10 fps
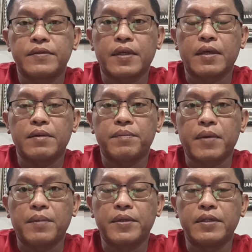ya
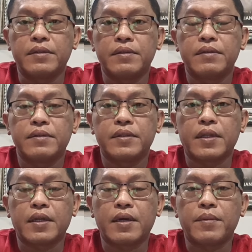pamit
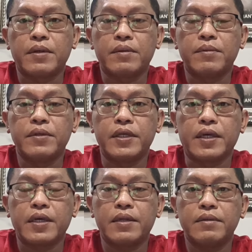tidak lama
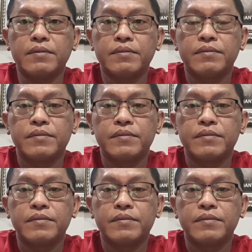kemudian